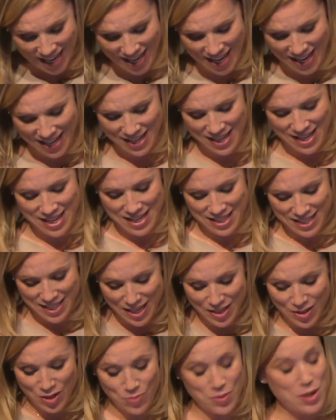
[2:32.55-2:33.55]
け
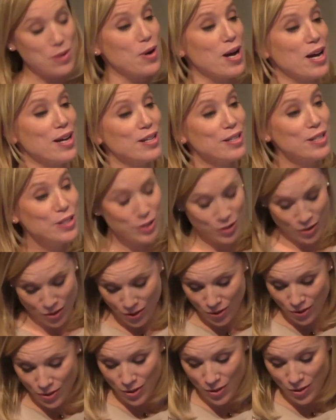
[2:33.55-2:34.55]
薩摩は
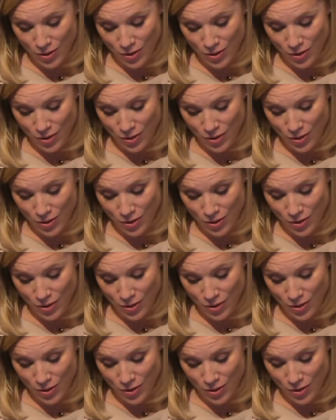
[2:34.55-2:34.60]
19